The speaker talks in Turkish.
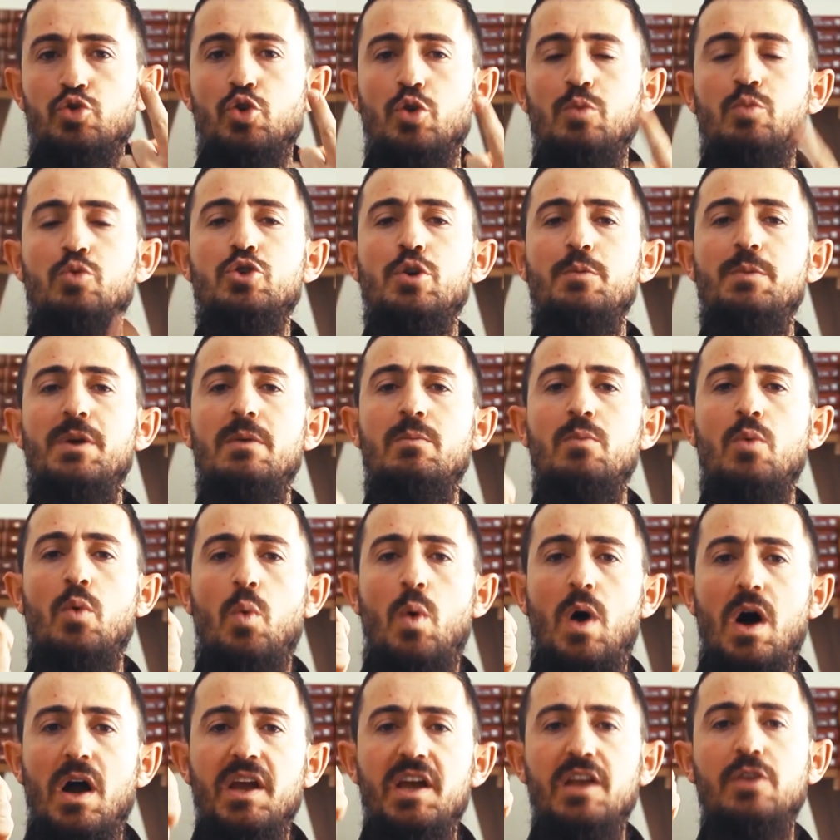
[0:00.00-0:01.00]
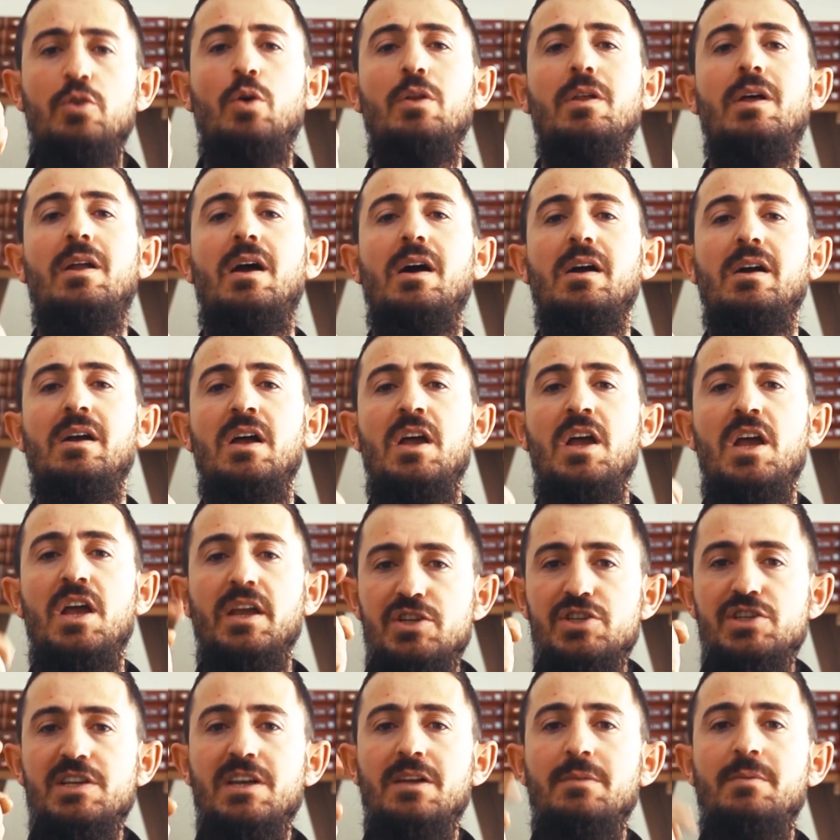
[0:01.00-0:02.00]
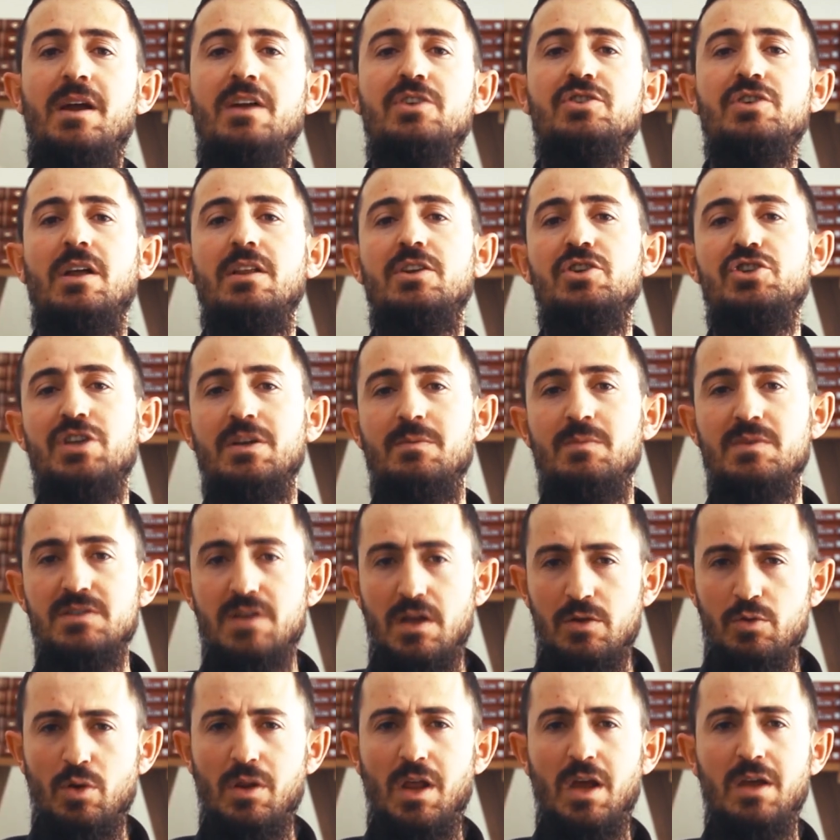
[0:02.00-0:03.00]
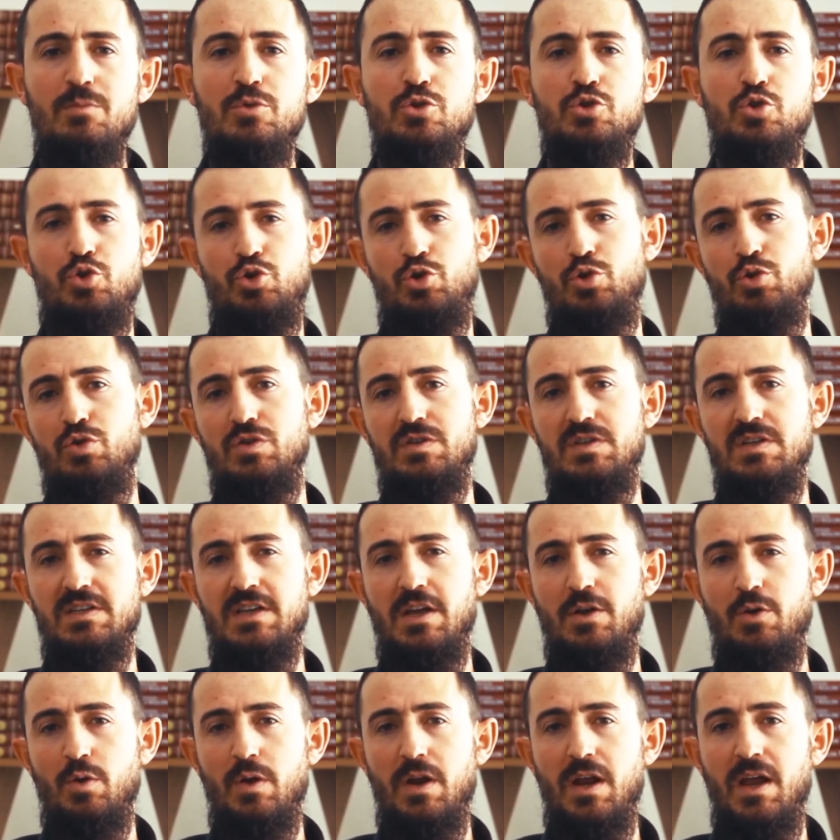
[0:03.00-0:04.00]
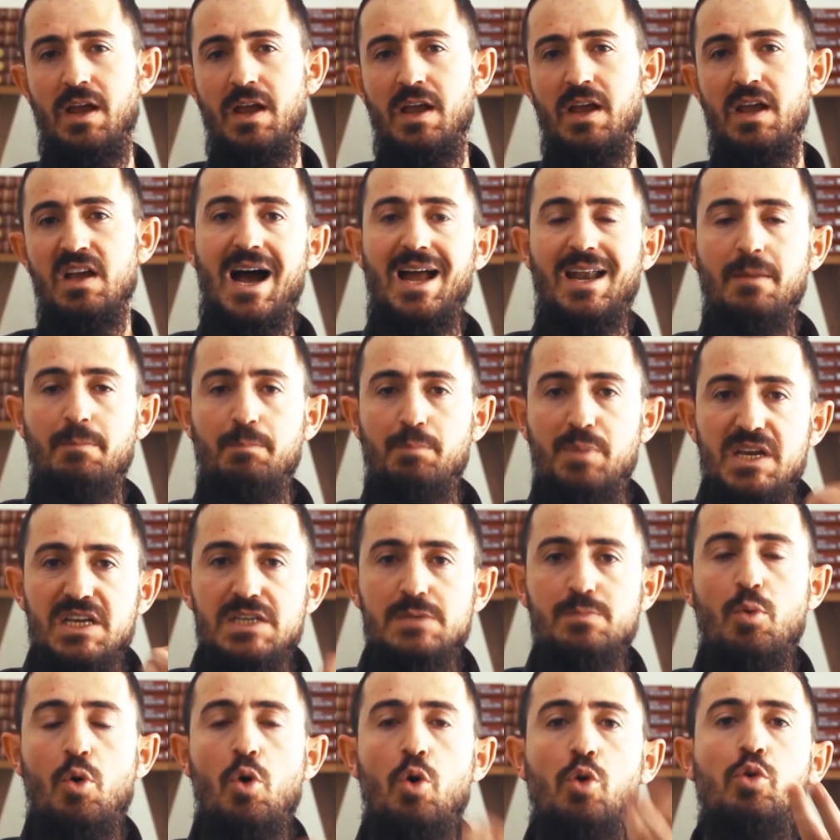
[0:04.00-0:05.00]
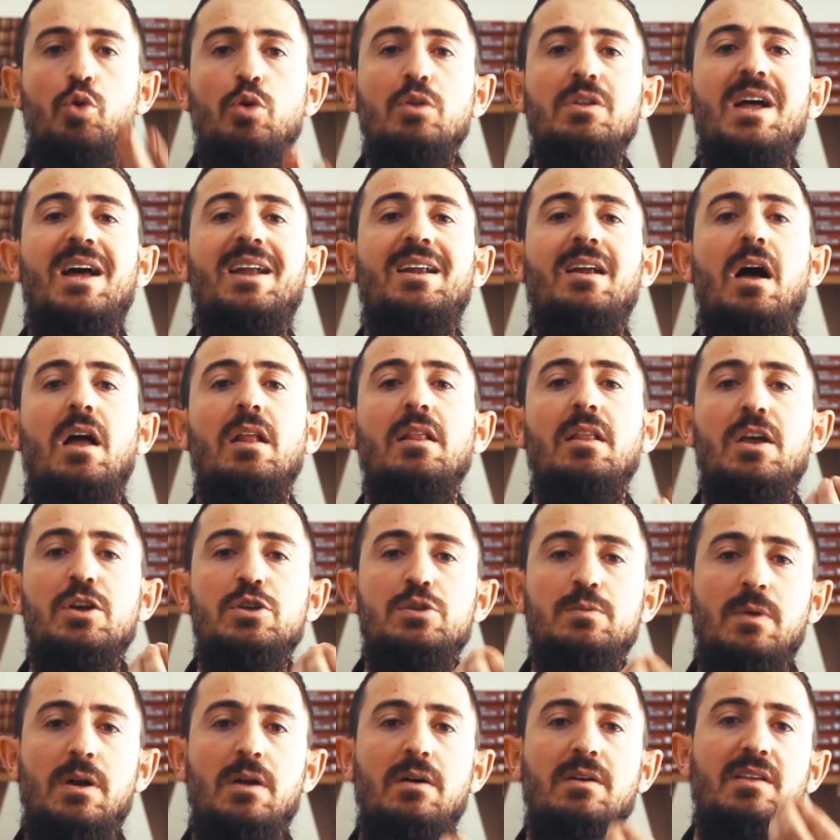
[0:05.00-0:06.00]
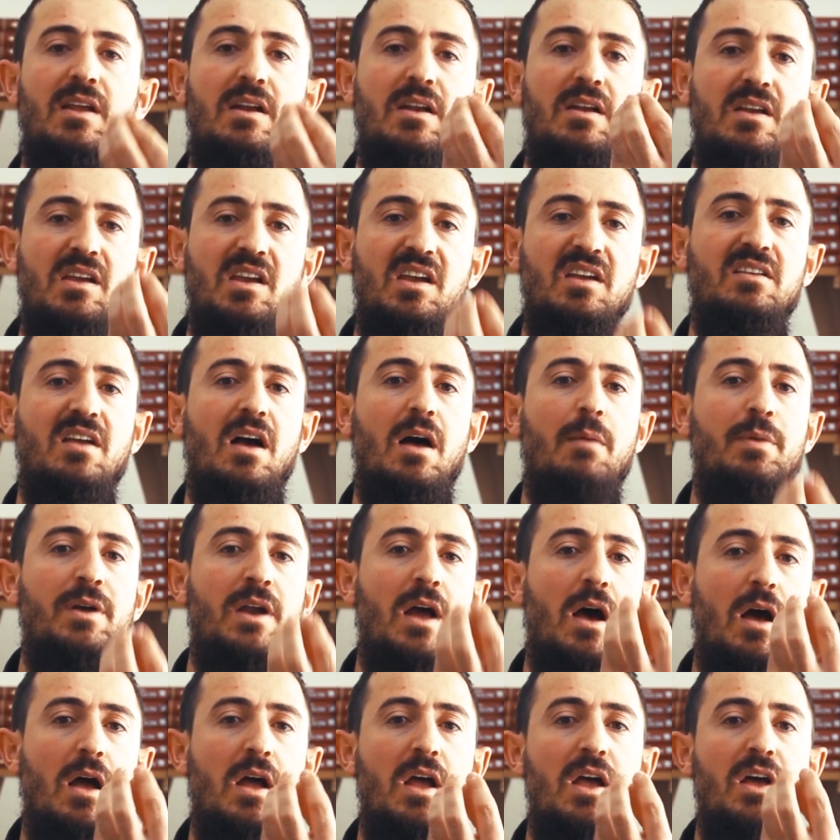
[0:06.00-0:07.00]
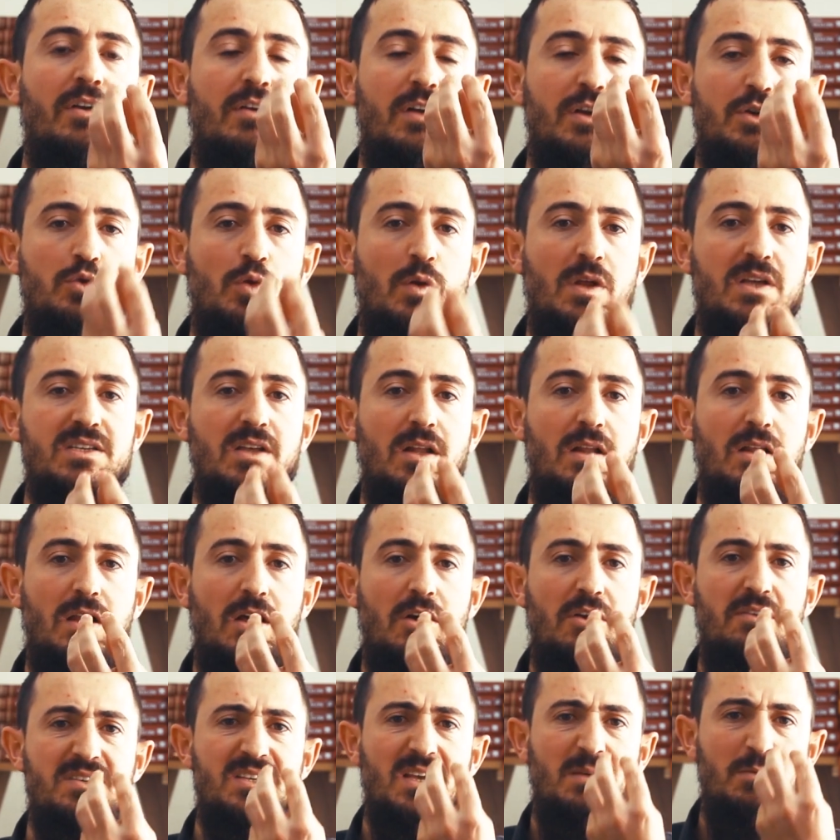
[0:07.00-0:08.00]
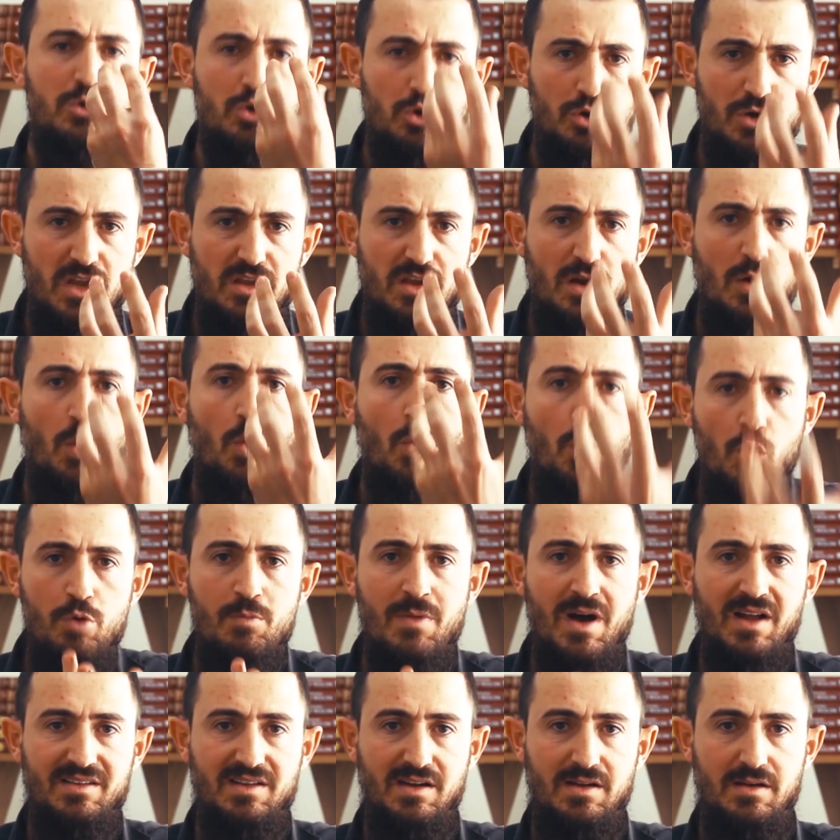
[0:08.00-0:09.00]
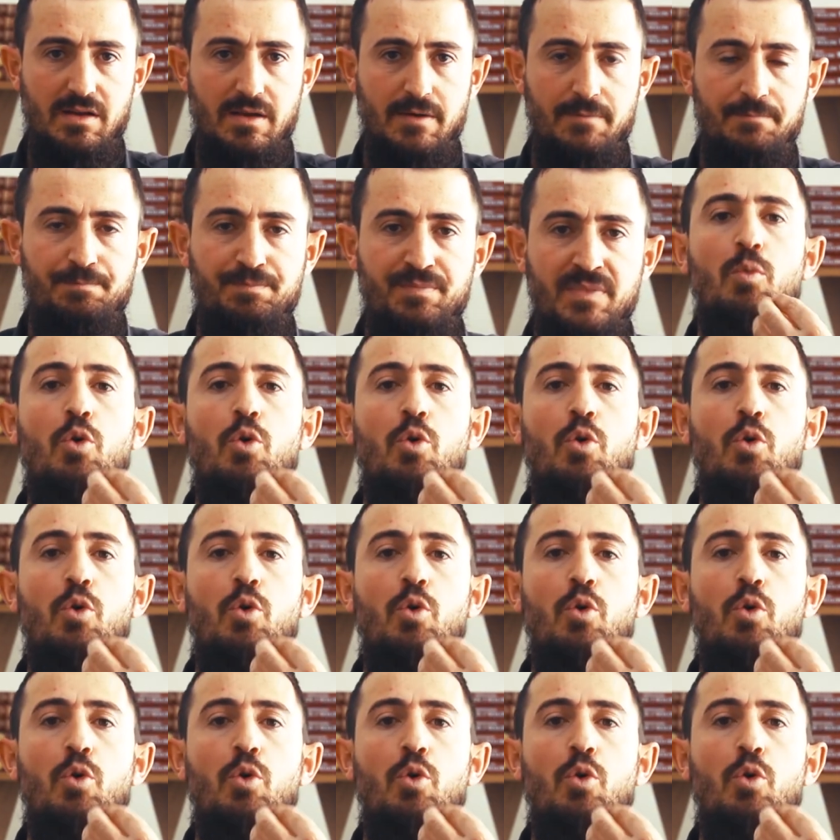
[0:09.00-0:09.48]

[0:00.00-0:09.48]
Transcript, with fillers: çocuğumuzu bir muvahhid olarak yetiştirmeye çalıştığımızdan dolayı mı suçluyuz size göre? Yani biz bu okullar Allah subhanahu teala'nın kitabına Resulullah sallallahu aleyhi ve sellem sünnetine uymadığını,